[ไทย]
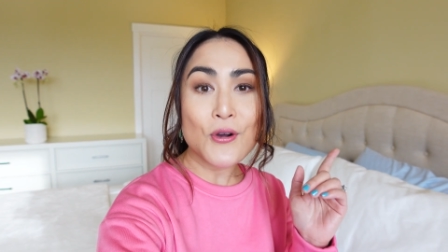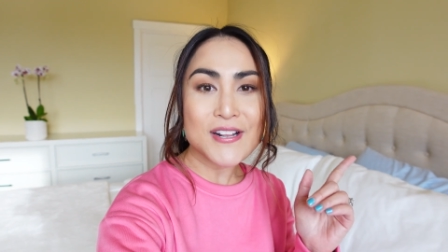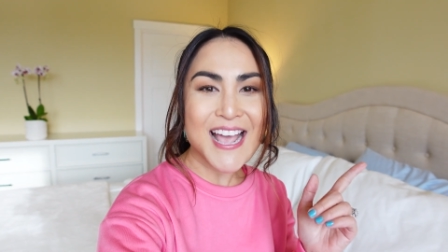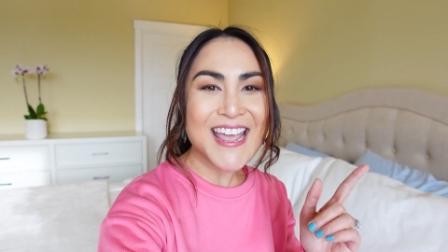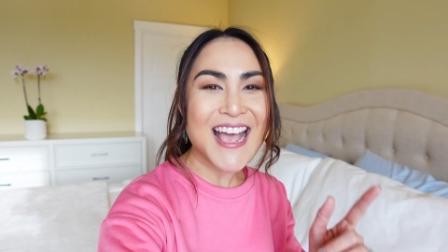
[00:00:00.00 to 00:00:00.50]
ค
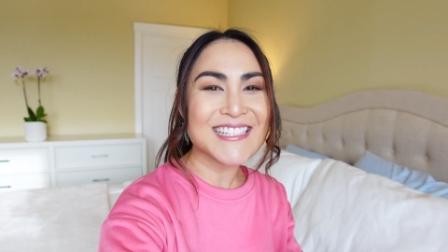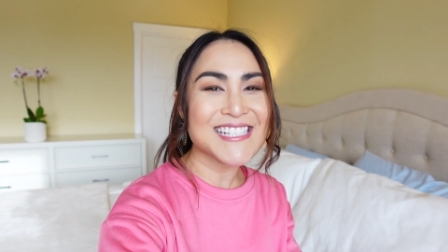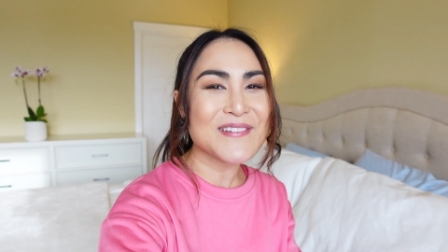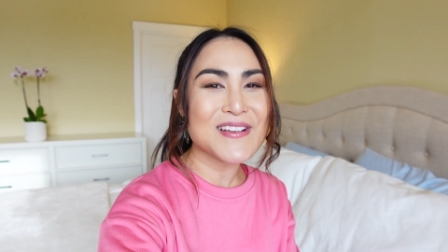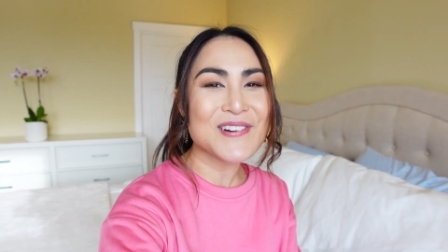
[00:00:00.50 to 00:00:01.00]
นไทยอาจ
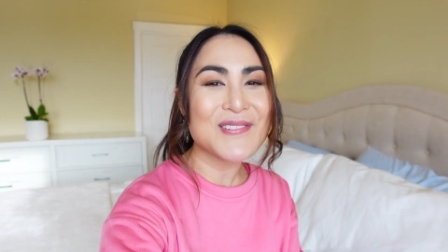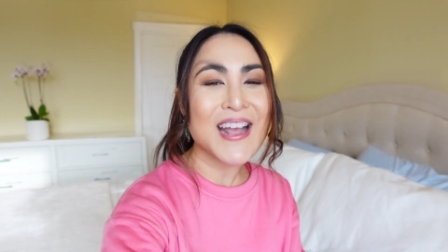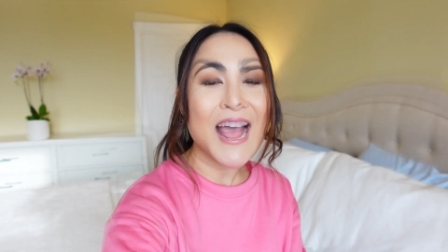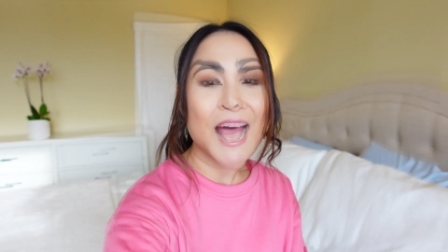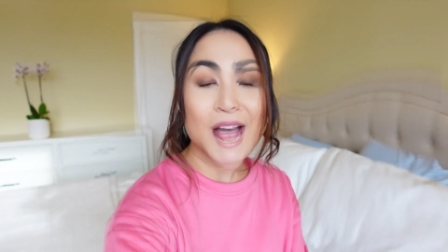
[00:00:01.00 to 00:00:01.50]
จะยังไม่รู้
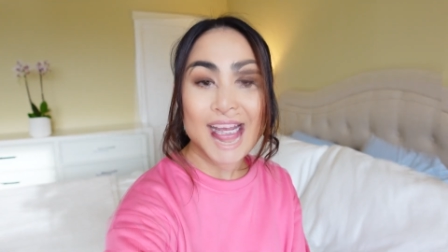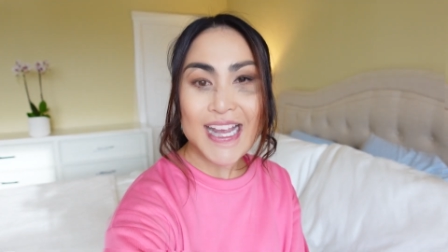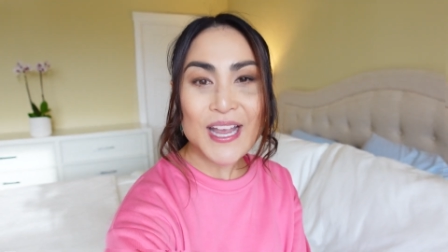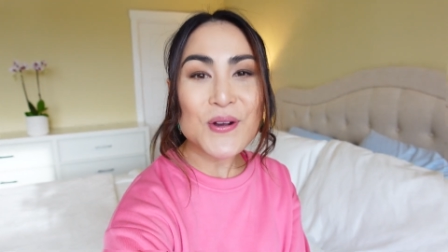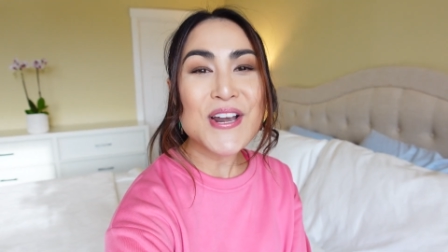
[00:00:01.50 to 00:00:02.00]
ค่ะวินา
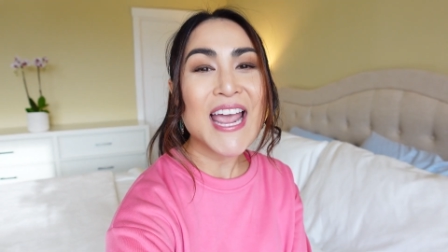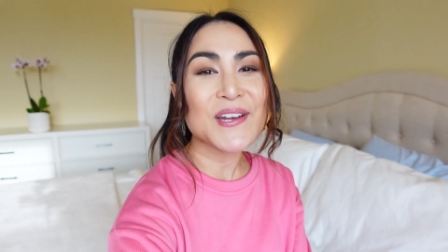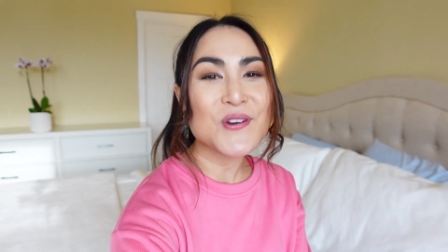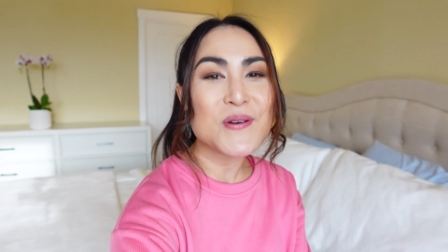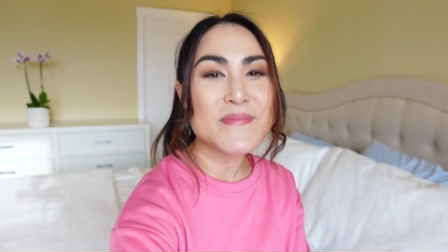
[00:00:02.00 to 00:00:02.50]
ทีคนไทย
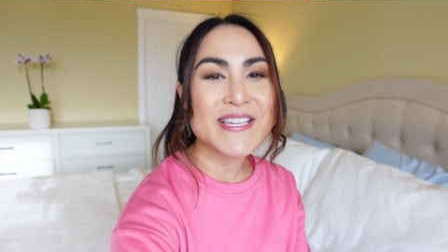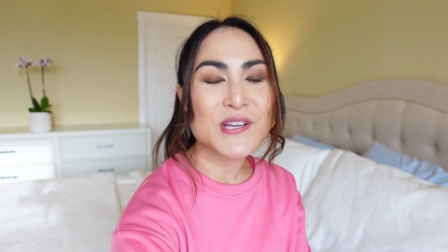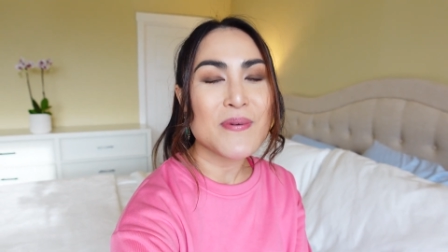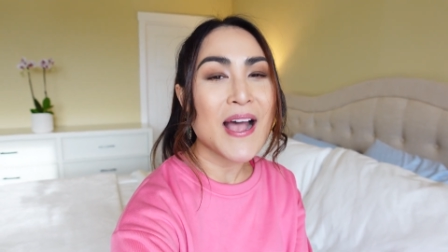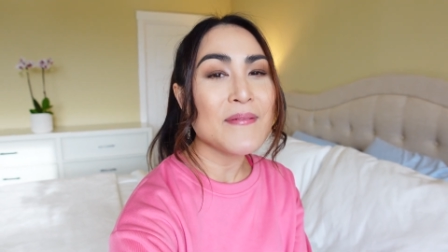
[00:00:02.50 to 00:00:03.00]
ทุกคนมี
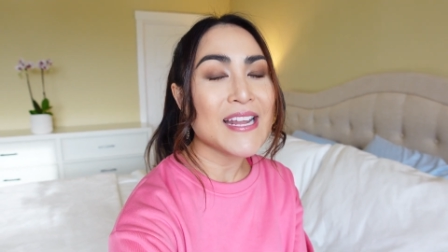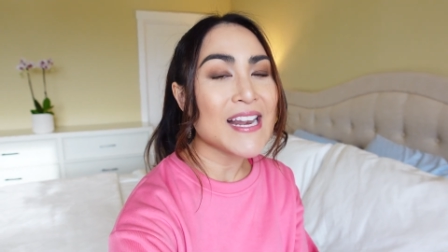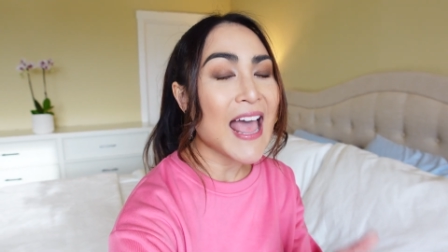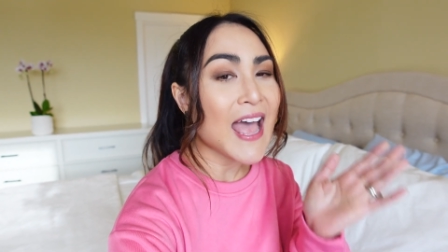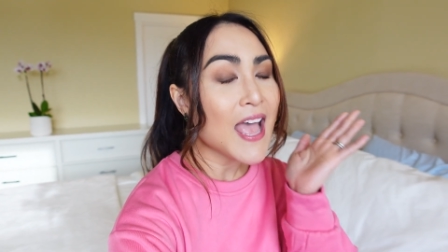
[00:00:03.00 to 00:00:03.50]
สุขภาพดี
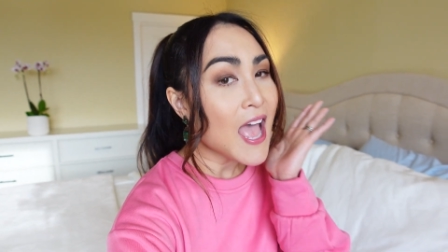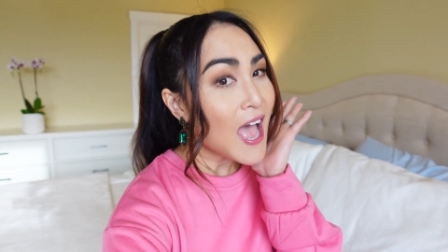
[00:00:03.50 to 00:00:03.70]
และ